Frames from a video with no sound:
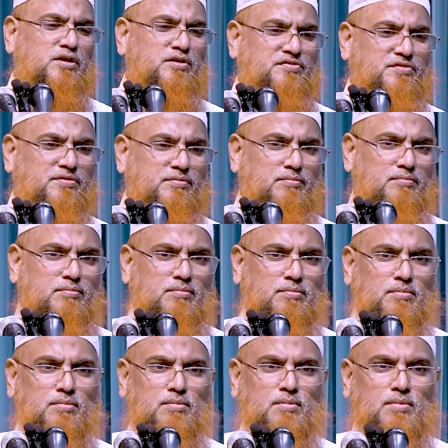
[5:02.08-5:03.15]
চলেছি
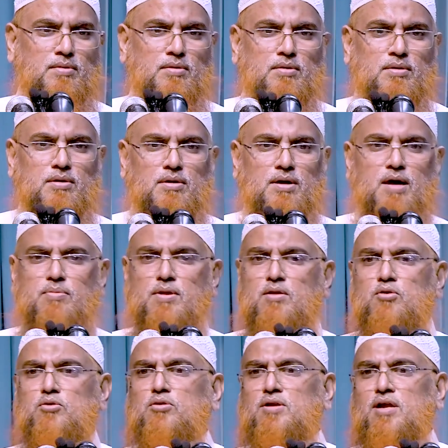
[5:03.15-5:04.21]
আপনি
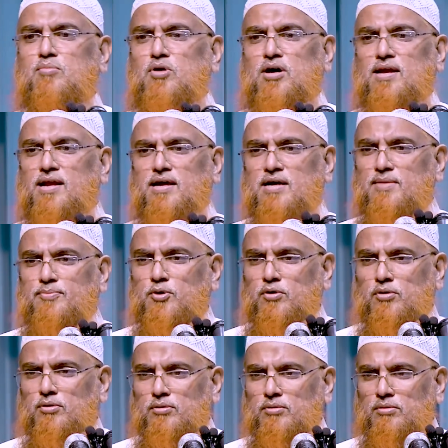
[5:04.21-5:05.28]
নোংরা ময়লা কাপড়